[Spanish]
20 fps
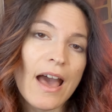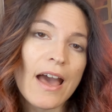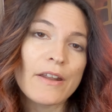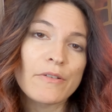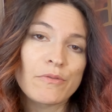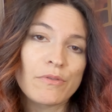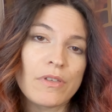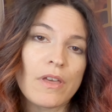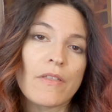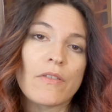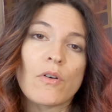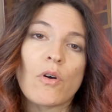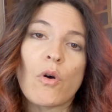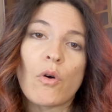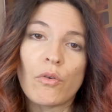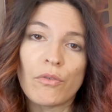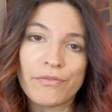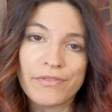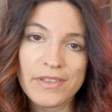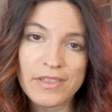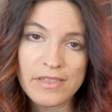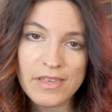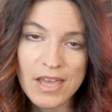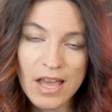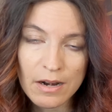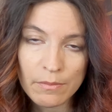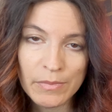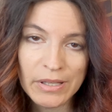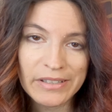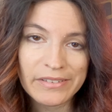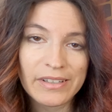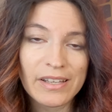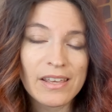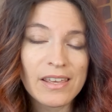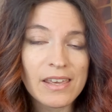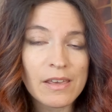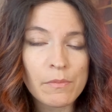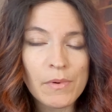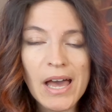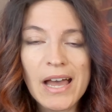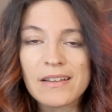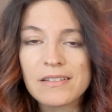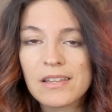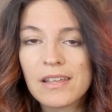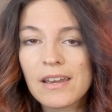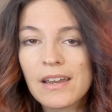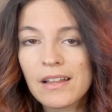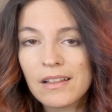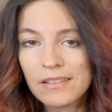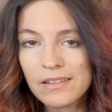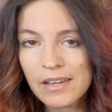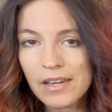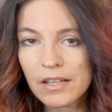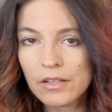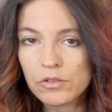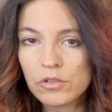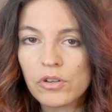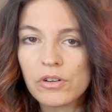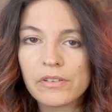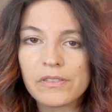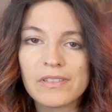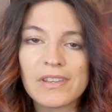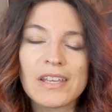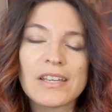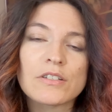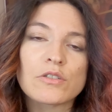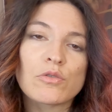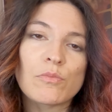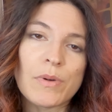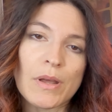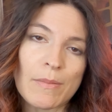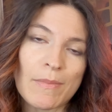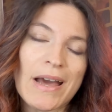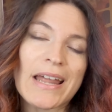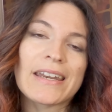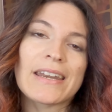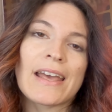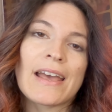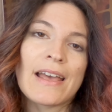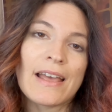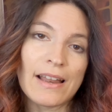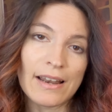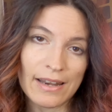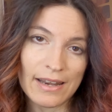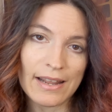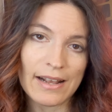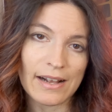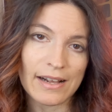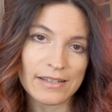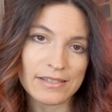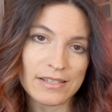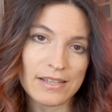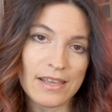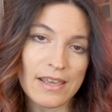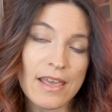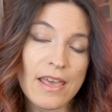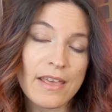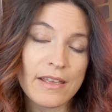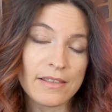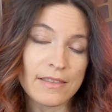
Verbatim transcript: ha anunciado oficialmente que va a ser el director de Superman Legacy.